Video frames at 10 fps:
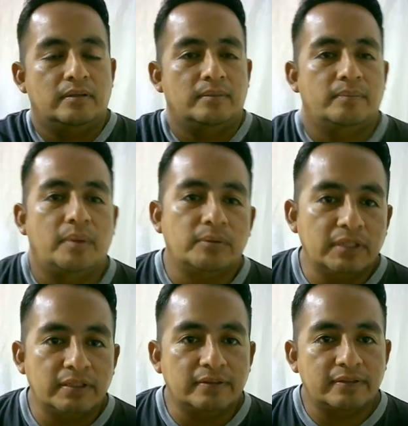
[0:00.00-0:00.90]
Vamos a
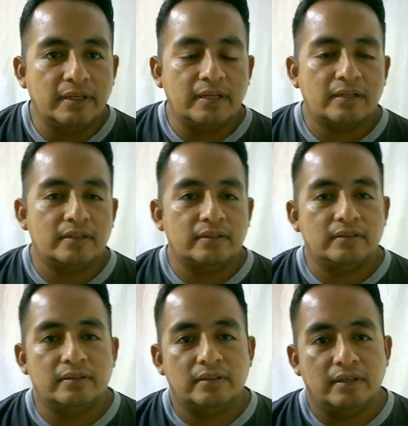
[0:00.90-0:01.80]
iniciar
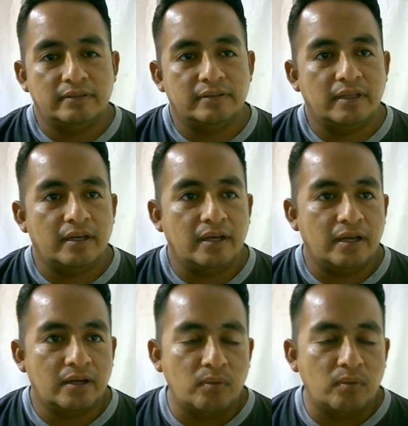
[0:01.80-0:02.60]
esta